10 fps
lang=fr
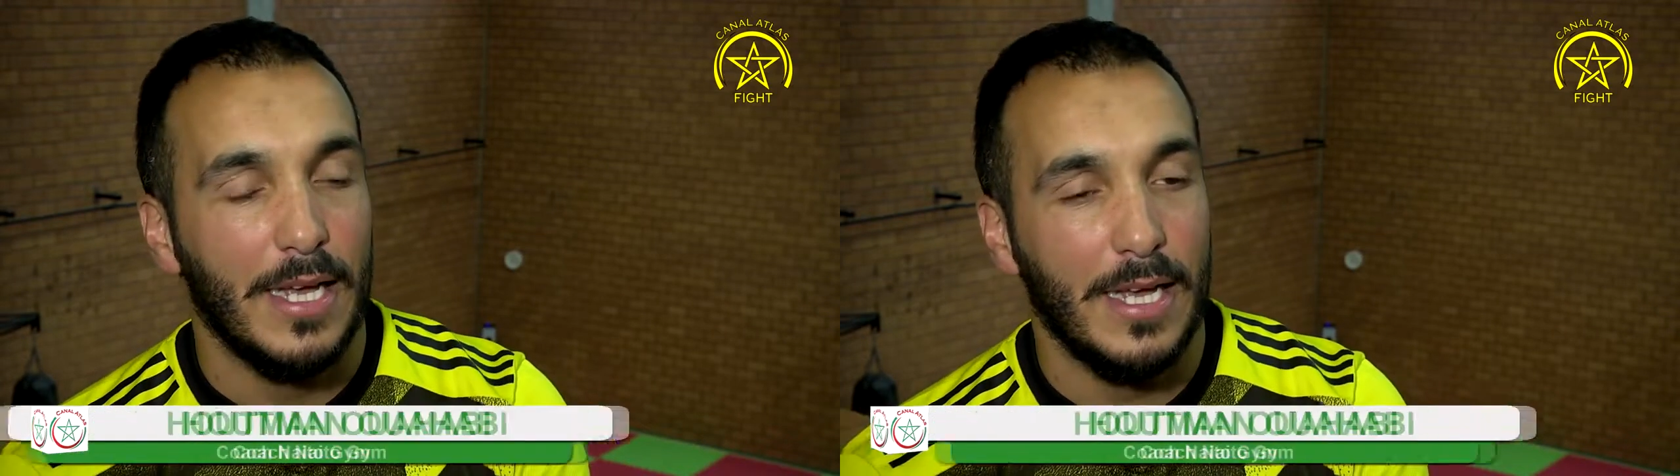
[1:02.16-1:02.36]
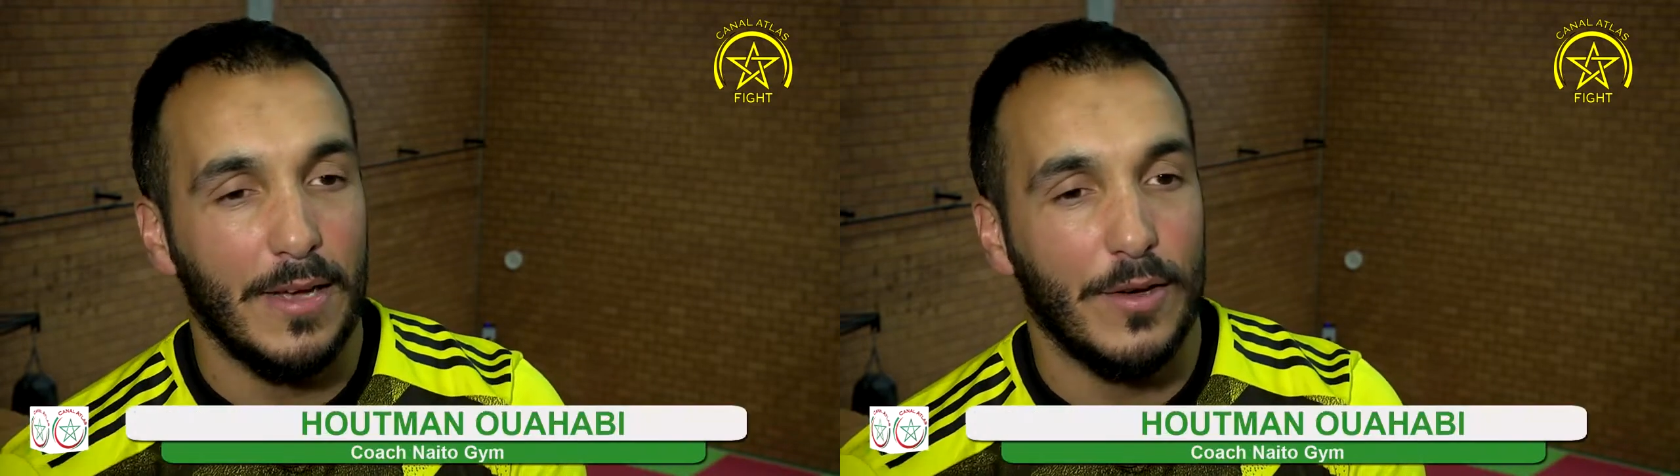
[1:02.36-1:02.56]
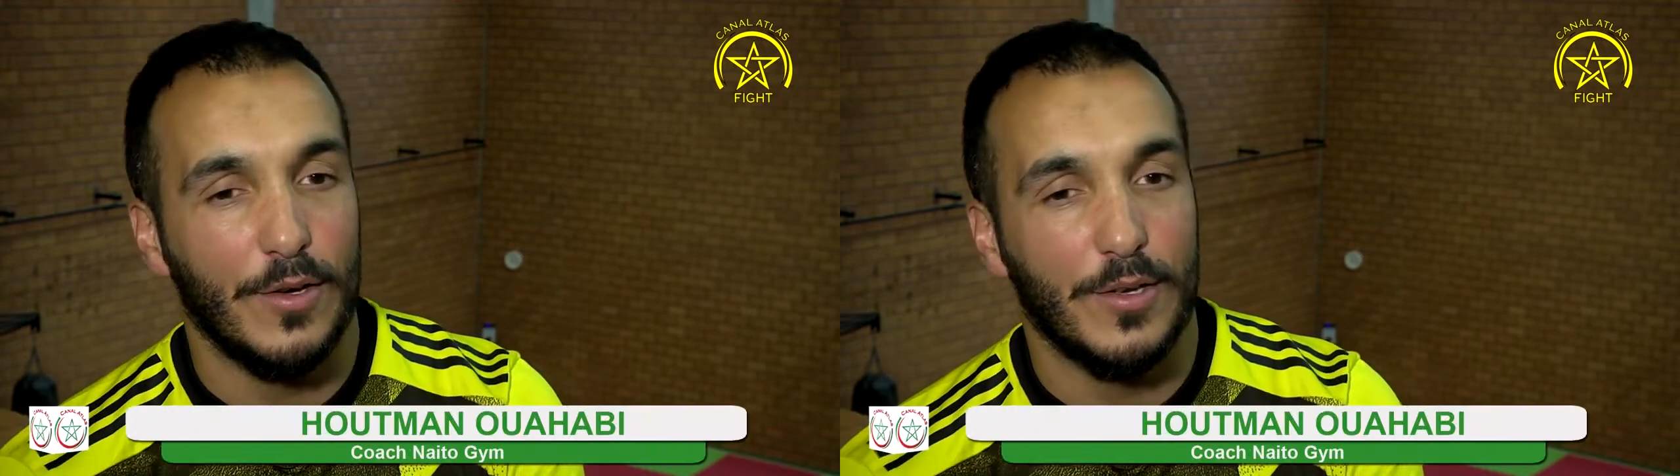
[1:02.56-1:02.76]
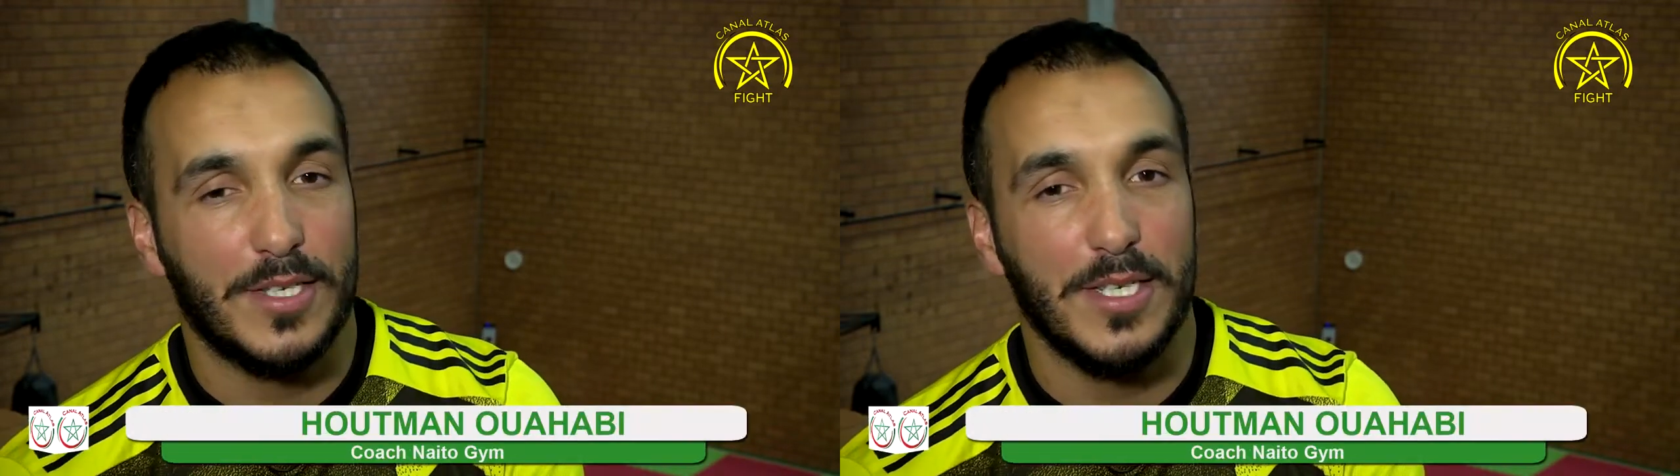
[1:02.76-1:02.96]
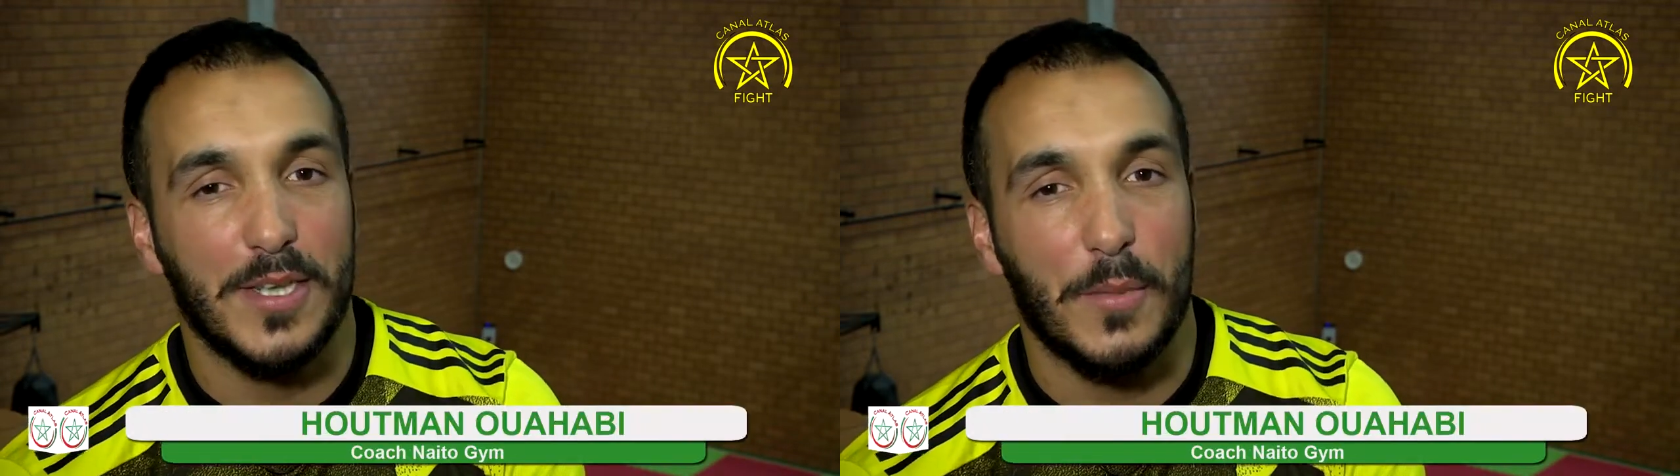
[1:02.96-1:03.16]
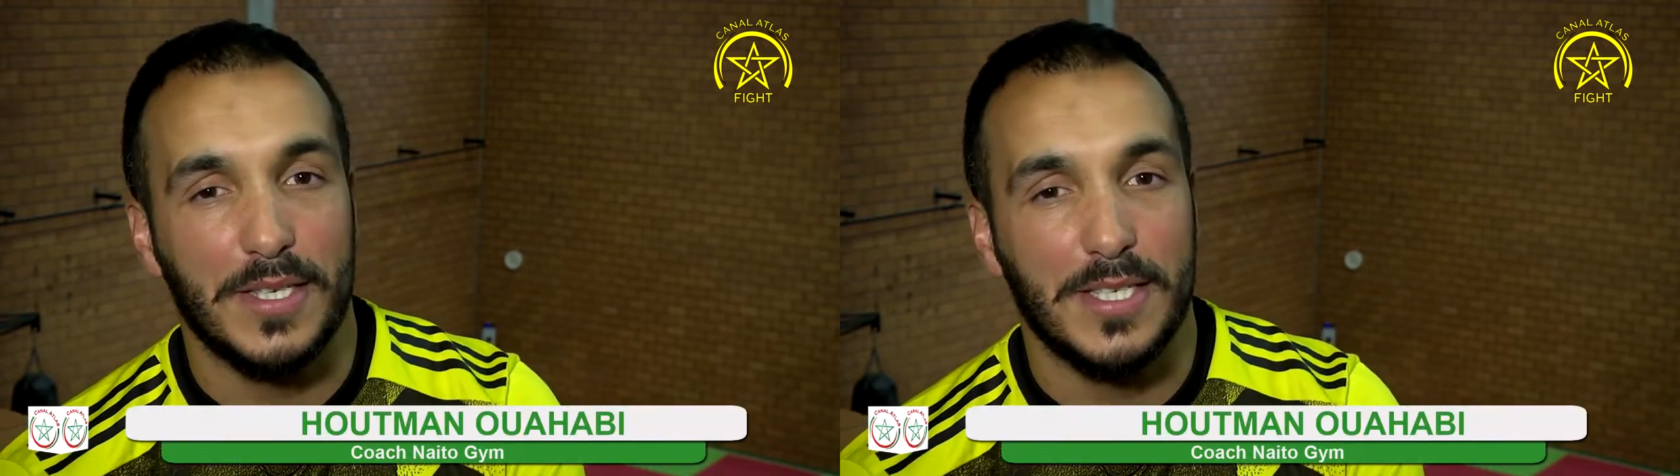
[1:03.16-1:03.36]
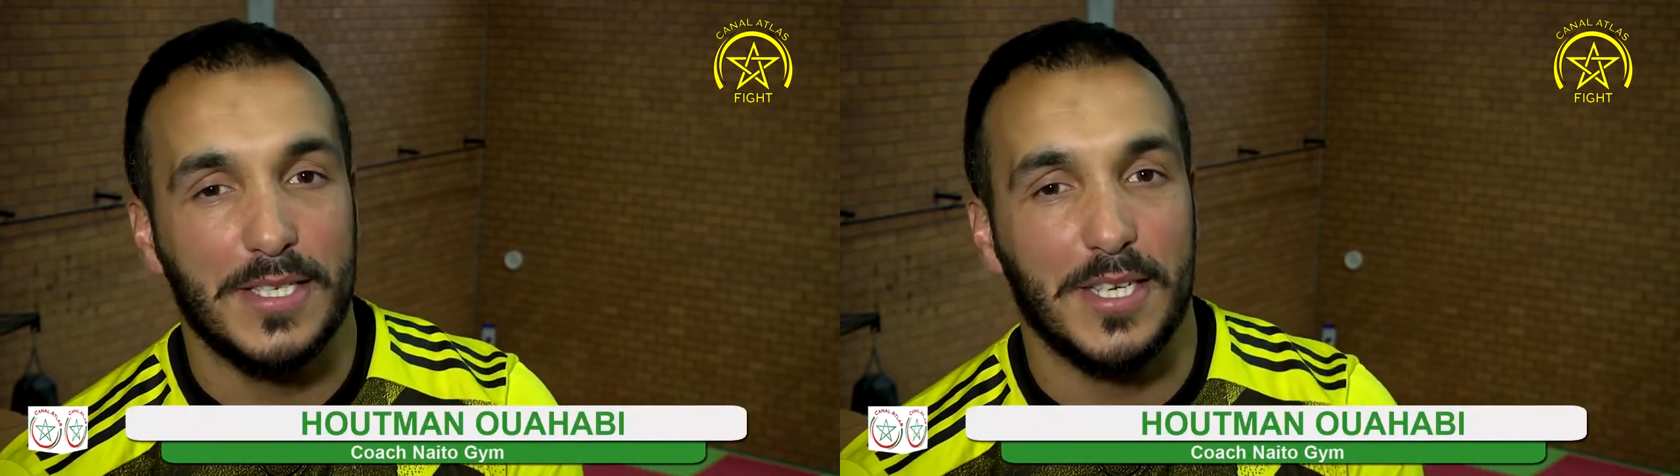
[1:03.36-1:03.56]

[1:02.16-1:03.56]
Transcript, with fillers: Et euh, ce qui s'est passé,